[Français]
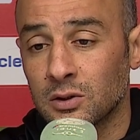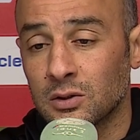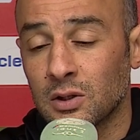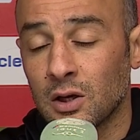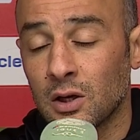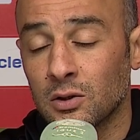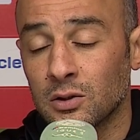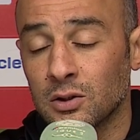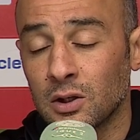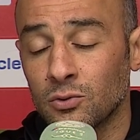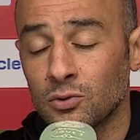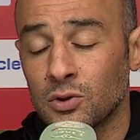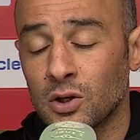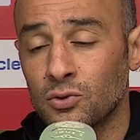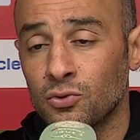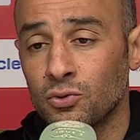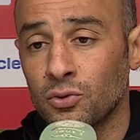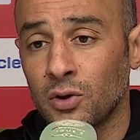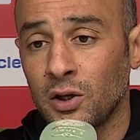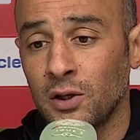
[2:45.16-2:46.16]
ça, nous
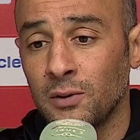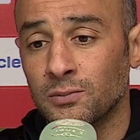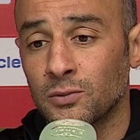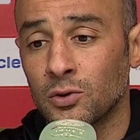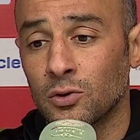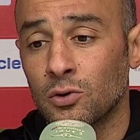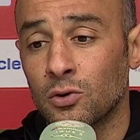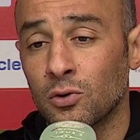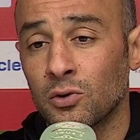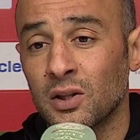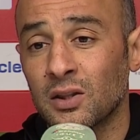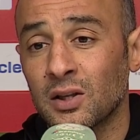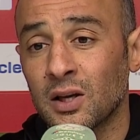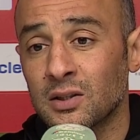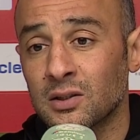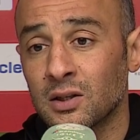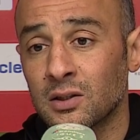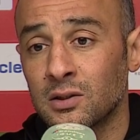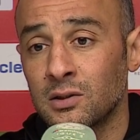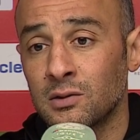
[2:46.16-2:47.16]
a souri. Donc on est
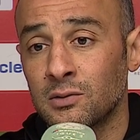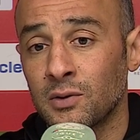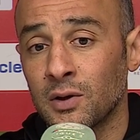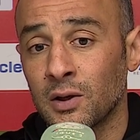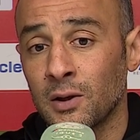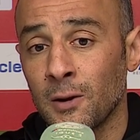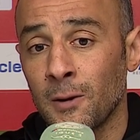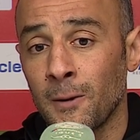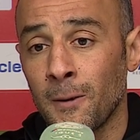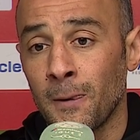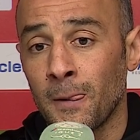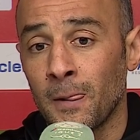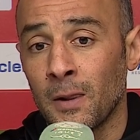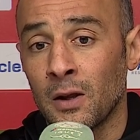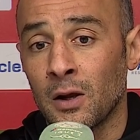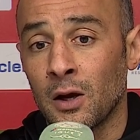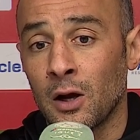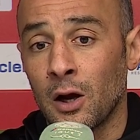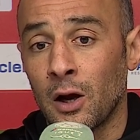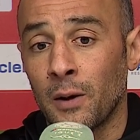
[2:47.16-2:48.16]
très satisfait.
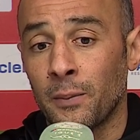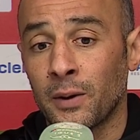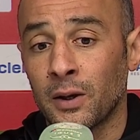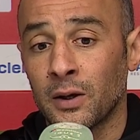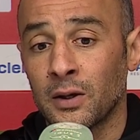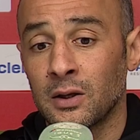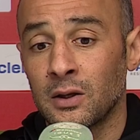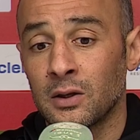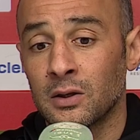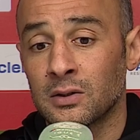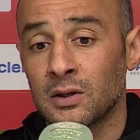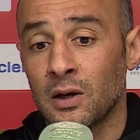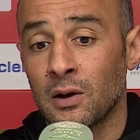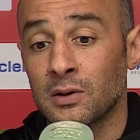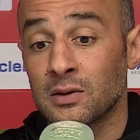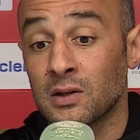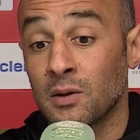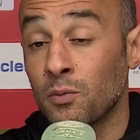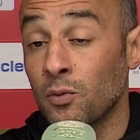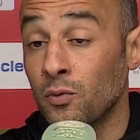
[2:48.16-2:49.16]
Après,
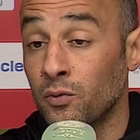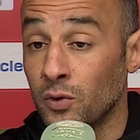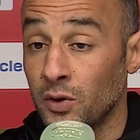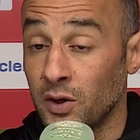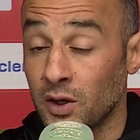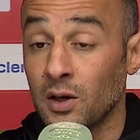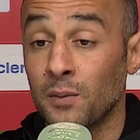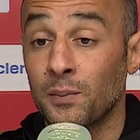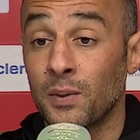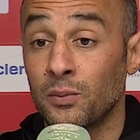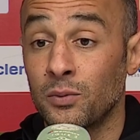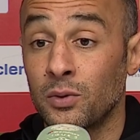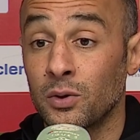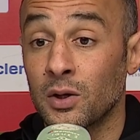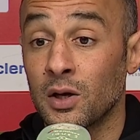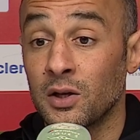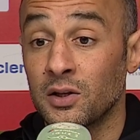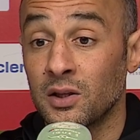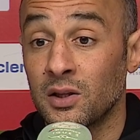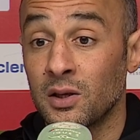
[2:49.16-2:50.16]
ça, prouve qu'on est capable
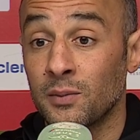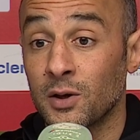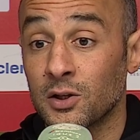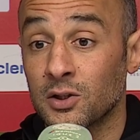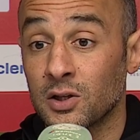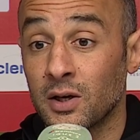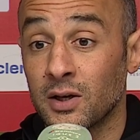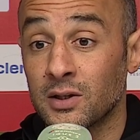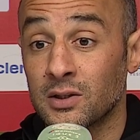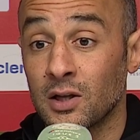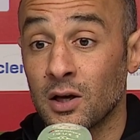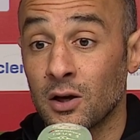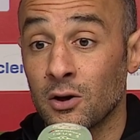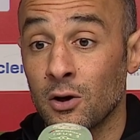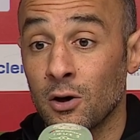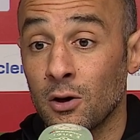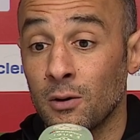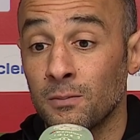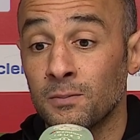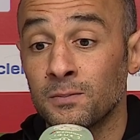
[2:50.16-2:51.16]
de gagner des matchs à
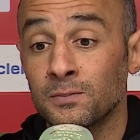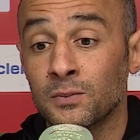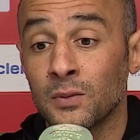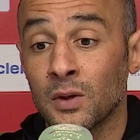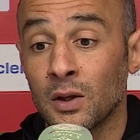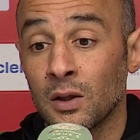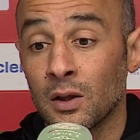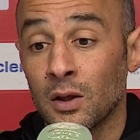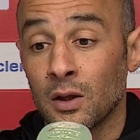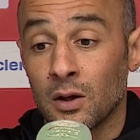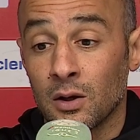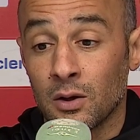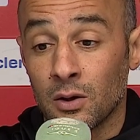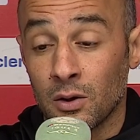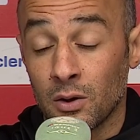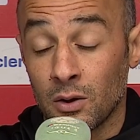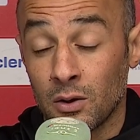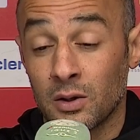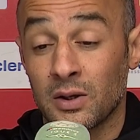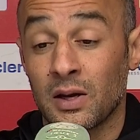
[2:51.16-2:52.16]
l'extérieur,
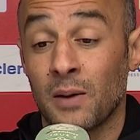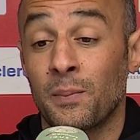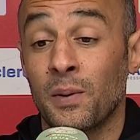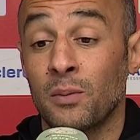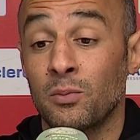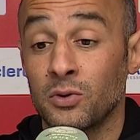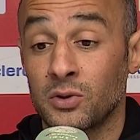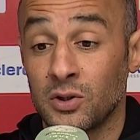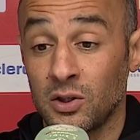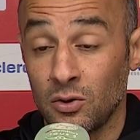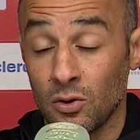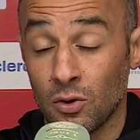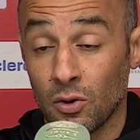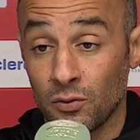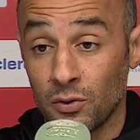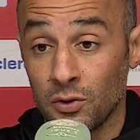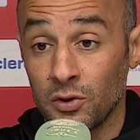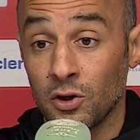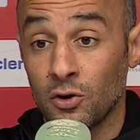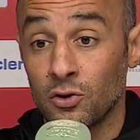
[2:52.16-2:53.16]
capable aussi de
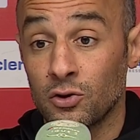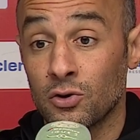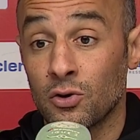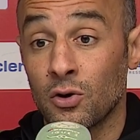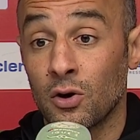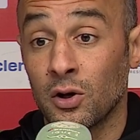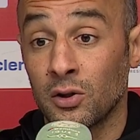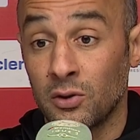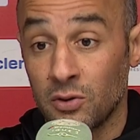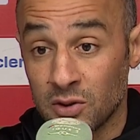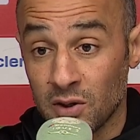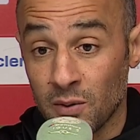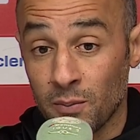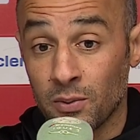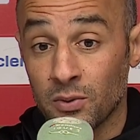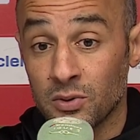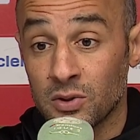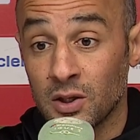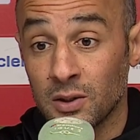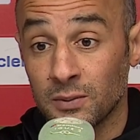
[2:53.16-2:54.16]
revenir au score et de
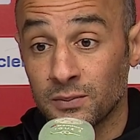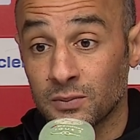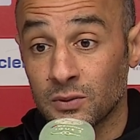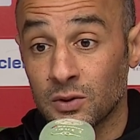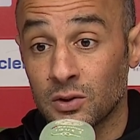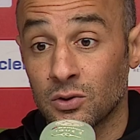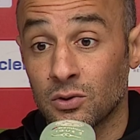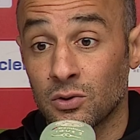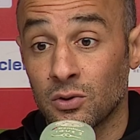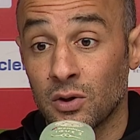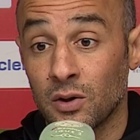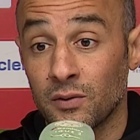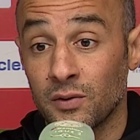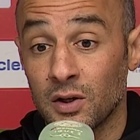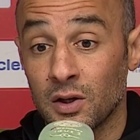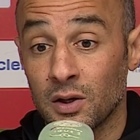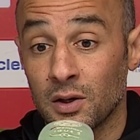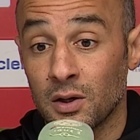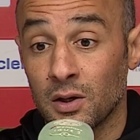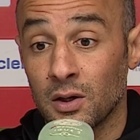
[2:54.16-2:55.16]
s'imposer, ce qu'on
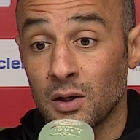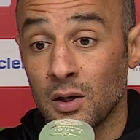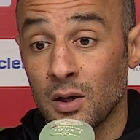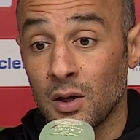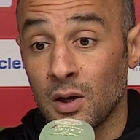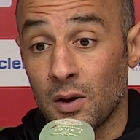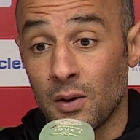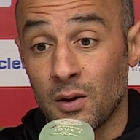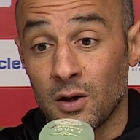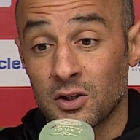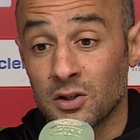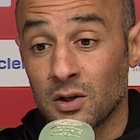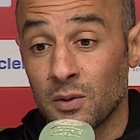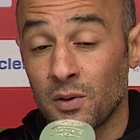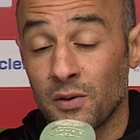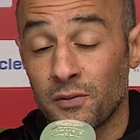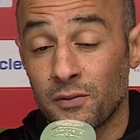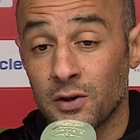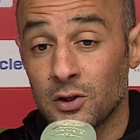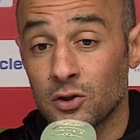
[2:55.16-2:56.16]
n'avait
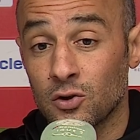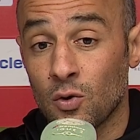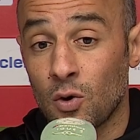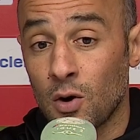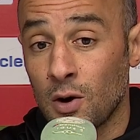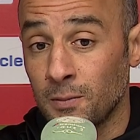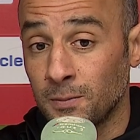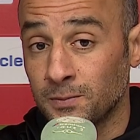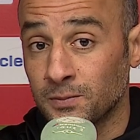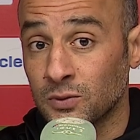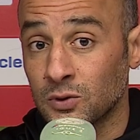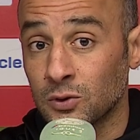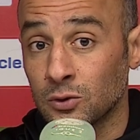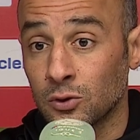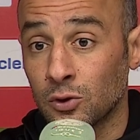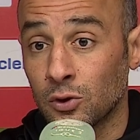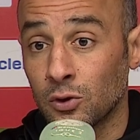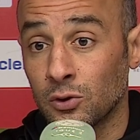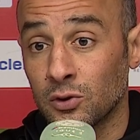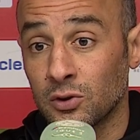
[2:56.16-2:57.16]
jamais fait, je crois.
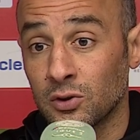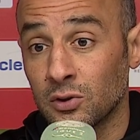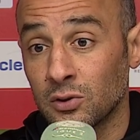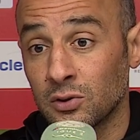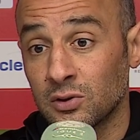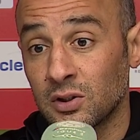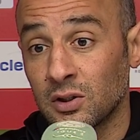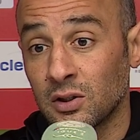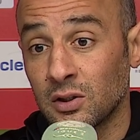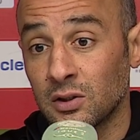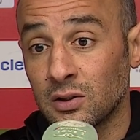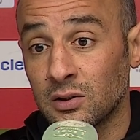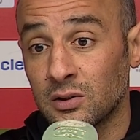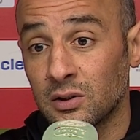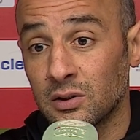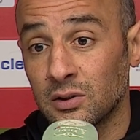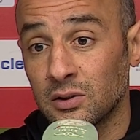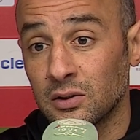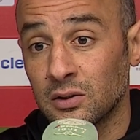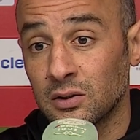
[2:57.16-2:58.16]
Donc
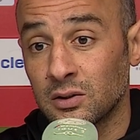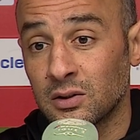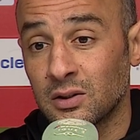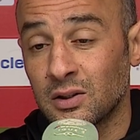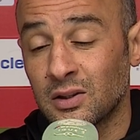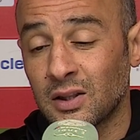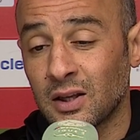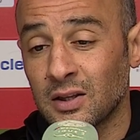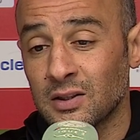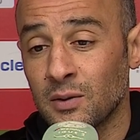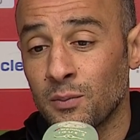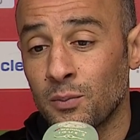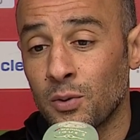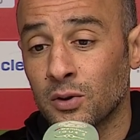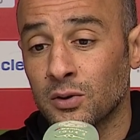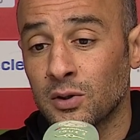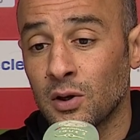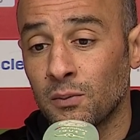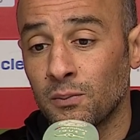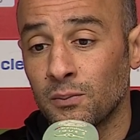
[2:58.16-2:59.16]
c'est très
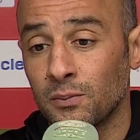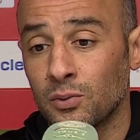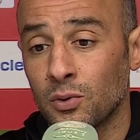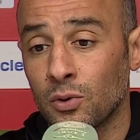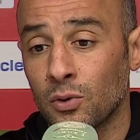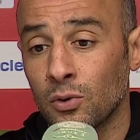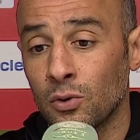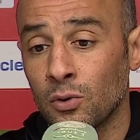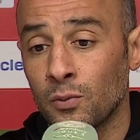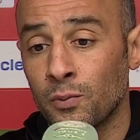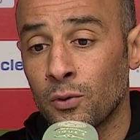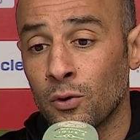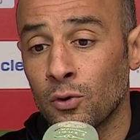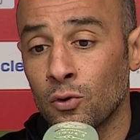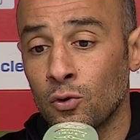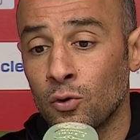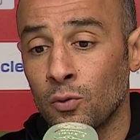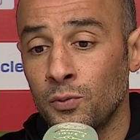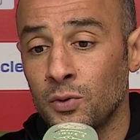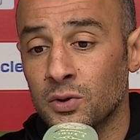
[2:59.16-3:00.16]
important pour le, pour
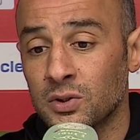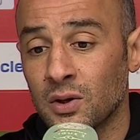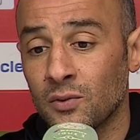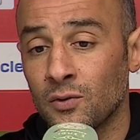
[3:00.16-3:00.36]
le groupe de